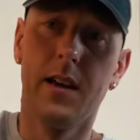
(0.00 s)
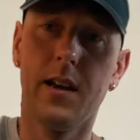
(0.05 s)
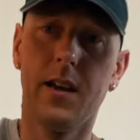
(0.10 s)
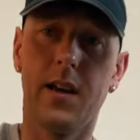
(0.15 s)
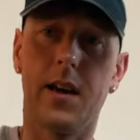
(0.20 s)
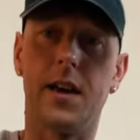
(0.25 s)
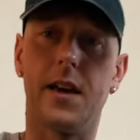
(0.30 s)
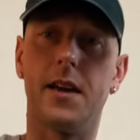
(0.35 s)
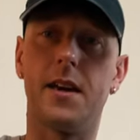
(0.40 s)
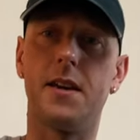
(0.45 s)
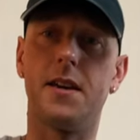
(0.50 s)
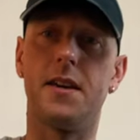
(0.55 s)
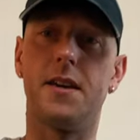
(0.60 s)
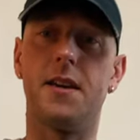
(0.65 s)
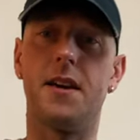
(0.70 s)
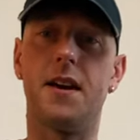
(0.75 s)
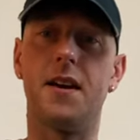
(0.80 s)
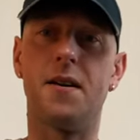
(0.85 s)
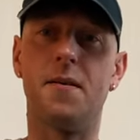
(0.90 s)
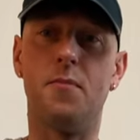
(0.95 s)

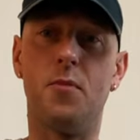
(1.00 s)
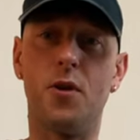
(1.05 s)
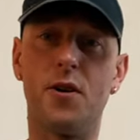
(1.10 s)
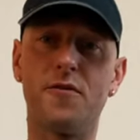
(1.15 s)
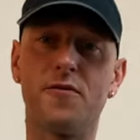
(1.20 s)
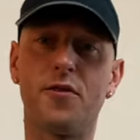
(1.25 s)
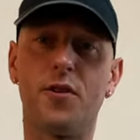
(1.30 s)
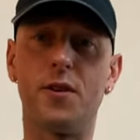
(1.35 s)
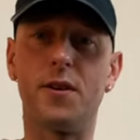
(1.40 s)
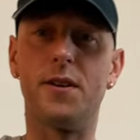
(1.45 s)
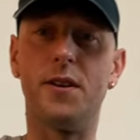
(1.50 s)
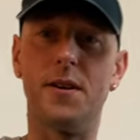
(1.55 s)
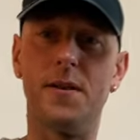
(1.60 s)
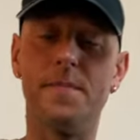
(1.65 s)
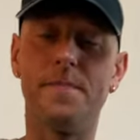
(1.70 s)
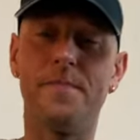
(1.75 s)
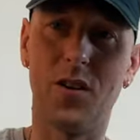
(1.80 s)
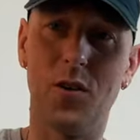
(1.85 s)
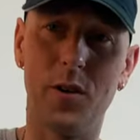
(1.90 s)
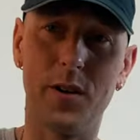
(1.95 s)
Hey, moin
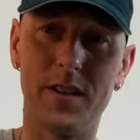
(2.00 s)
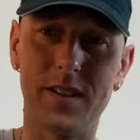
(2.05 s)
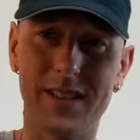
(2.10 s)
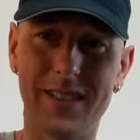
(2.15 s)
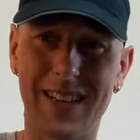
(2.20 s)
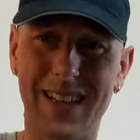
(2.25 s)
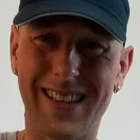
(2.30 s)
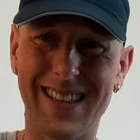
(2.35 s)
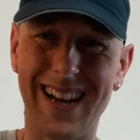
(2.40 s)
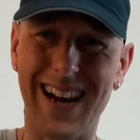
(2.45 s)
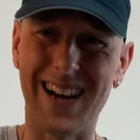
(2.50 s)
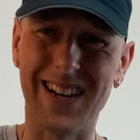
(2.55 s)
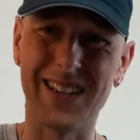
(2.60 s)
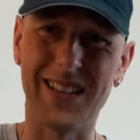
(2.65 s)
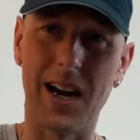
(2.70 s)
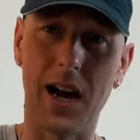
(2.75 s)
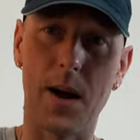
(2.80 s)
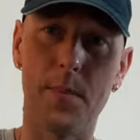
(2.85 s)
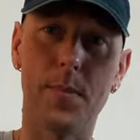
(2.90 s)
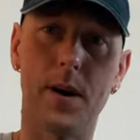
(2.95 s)
Freunde. Heute ist der Tag
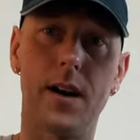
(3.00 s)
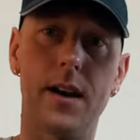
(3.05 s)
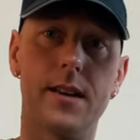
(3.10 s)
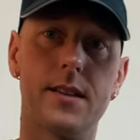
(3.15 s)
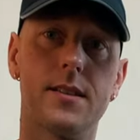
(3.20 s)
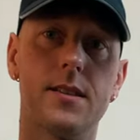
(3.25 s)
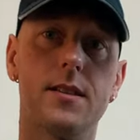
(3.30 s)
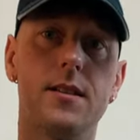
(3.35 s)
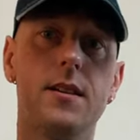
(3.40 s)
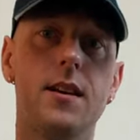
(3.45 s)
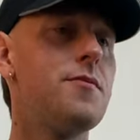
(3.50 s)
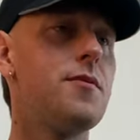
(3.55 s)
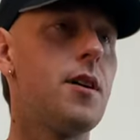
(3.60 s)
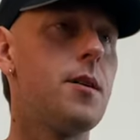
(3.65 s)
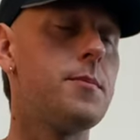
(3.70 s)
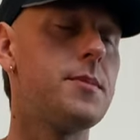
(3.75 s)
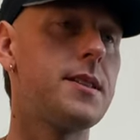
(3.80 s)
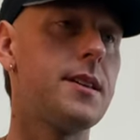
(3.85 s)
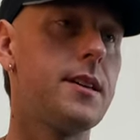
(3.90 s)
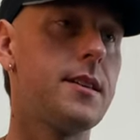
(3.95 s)
der Abreise.
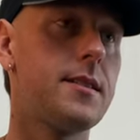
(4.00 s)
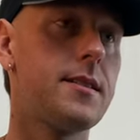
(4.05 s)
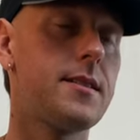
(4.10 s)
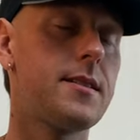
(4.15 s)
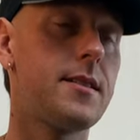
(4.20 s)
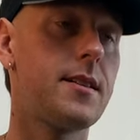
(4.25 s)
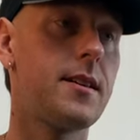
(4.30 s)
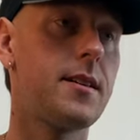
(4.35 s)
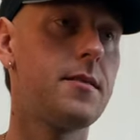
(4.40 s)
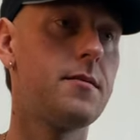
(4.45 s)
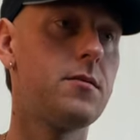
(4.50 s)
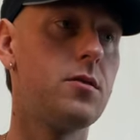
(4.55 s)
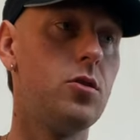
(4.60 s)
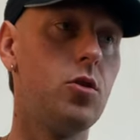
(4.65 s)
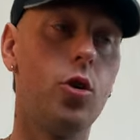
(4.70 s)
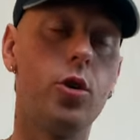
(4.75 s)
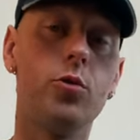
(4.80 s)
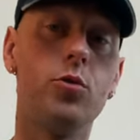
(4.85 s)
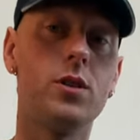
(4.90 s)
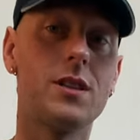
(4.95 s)
Wir haben es jetzt
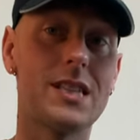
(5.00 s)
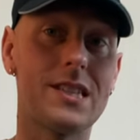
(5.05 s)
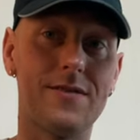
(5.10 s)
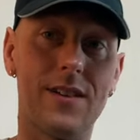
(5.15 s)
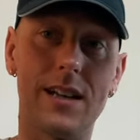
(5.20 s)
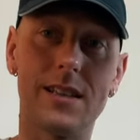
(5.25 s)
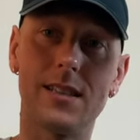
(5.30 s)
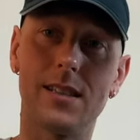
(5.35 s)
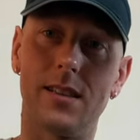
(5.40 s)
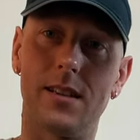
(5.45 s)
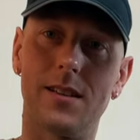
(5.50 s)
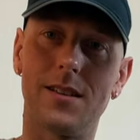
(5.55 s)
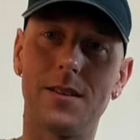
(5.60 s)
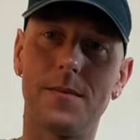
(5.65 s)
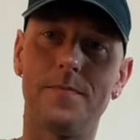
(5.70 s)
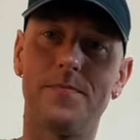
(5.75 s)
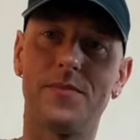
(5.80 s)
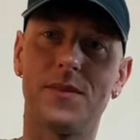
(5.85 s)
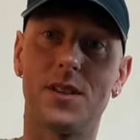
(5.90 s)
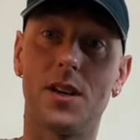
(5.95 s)
9.20
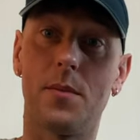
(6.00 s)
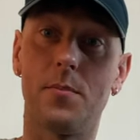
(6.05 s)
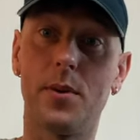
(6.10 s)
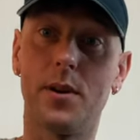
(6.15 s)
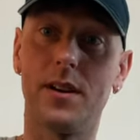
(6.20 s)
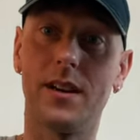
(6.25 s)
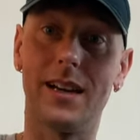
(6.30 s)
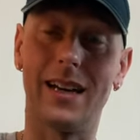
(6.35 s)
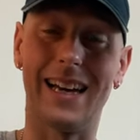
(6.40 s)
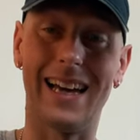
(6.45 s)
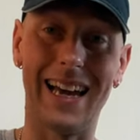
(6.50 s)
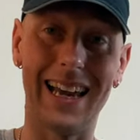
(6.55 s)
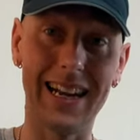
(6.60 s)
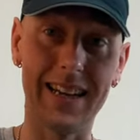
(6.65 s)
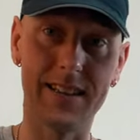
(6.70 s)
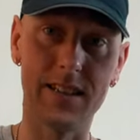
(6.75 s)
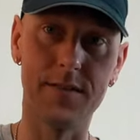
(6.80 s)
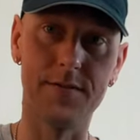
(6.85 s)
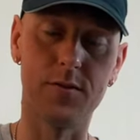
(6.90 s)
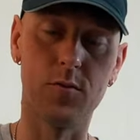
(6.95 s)
Uhr. Ich habe
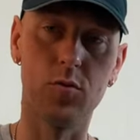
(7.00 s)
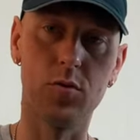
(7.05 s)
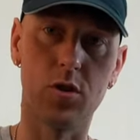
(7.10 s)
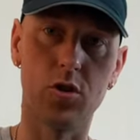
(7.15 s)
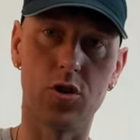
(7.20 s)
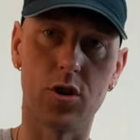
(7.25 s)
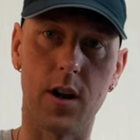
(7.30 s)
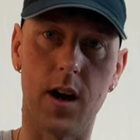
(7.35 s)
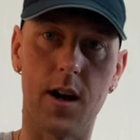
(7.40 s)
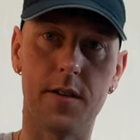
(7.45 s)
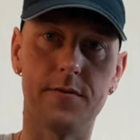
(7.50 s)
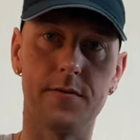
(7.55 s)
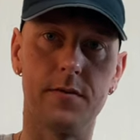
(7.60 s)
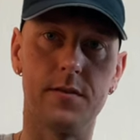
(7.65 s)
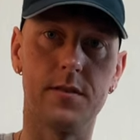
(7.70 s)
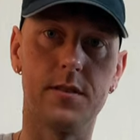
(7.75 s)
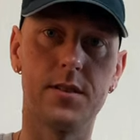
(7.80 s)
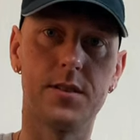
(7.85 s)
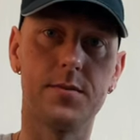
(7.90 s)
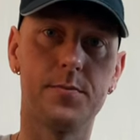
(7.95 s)
relativ gut
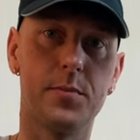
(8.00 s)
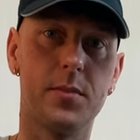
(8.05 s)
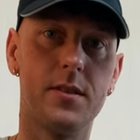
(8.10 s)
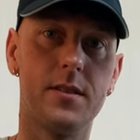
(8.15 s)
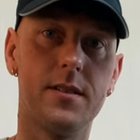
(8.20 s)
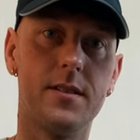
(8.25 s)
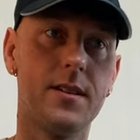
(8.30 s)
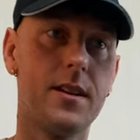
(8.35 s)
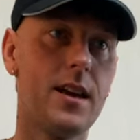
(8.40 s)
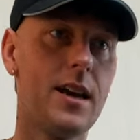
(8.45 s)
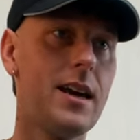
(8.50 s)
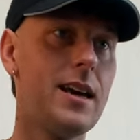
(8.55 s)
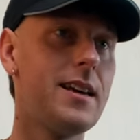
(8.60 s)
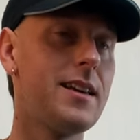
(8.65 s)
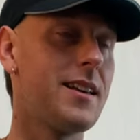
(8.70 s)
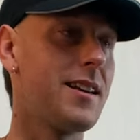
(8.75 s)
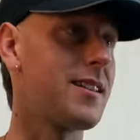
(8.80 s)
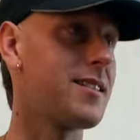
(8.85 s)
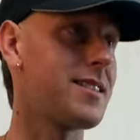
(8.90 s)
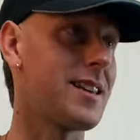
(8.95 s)
geschlafen. Ich bin
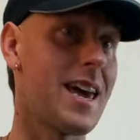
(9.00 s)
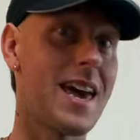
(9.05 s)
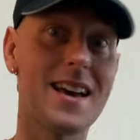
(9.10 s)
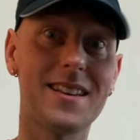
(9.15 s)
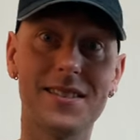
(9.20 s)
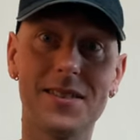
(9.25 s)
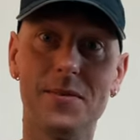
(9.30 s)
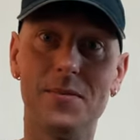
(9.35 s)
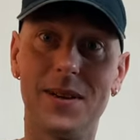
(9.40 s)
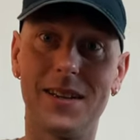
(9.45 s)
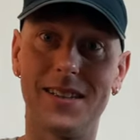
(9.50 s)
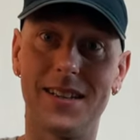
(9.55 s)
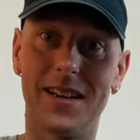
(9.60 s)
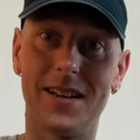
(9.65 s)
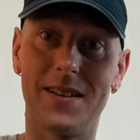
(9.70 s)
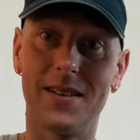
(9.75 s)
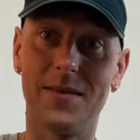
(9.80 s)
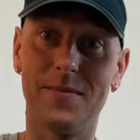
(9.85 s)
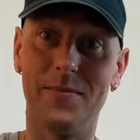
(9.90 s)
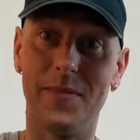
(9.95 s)
ja das erste Mal
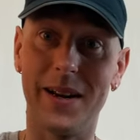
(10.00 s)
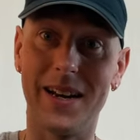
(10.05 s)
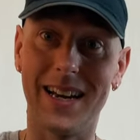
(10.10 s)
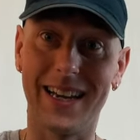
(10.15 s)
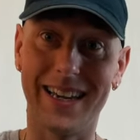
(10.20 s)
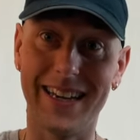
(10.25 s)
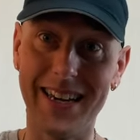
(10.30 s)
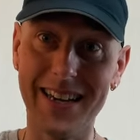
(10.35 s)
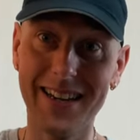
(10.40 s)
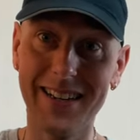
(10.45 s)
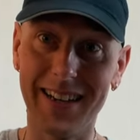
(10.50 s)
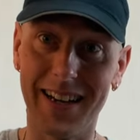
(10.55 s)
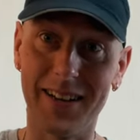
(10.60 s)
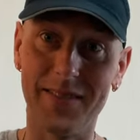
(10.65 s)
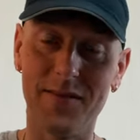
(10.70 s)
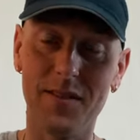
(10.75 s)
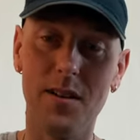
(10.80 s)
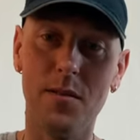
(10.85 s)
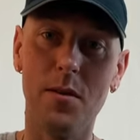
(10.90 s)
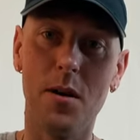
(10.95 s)
seit meiner
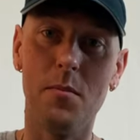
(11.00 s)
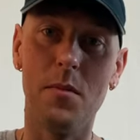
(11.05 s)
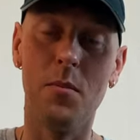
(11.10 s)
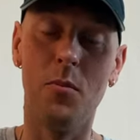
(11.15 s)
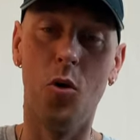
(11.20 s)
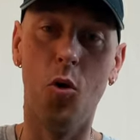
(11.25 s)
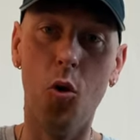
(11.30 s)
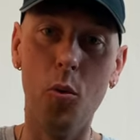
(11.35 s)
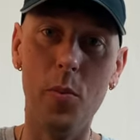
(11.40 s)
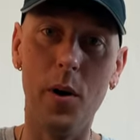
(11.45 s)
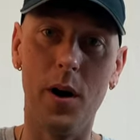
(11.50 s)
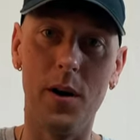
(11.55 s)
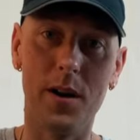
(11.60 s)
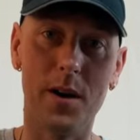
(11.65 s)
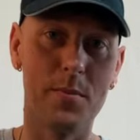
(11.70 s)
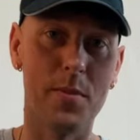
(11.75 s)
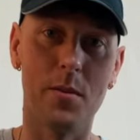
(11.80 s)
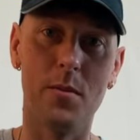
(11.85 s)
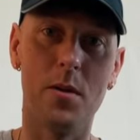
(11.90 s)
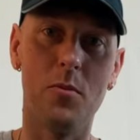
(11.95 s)
Kindheit wieder bei meinem Opa
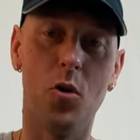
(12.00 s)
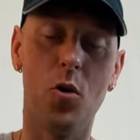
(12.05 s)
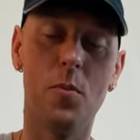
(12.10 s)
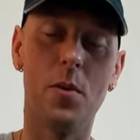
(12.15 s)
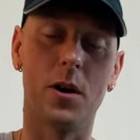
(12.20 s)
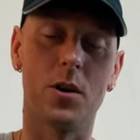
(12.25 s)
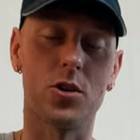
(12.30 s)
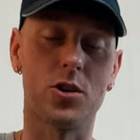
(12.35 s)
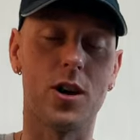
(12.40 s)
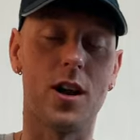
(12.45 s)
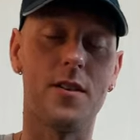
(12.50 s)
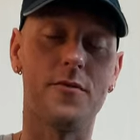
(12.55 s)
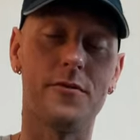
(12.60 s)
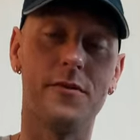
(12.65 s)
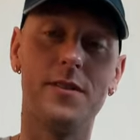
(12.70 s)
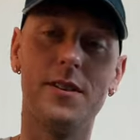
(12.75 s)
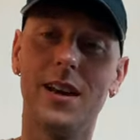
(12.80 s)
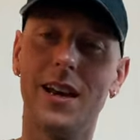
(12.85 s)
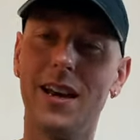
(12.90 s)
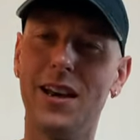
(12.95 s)
und habe bei meinem Opa geschlafen.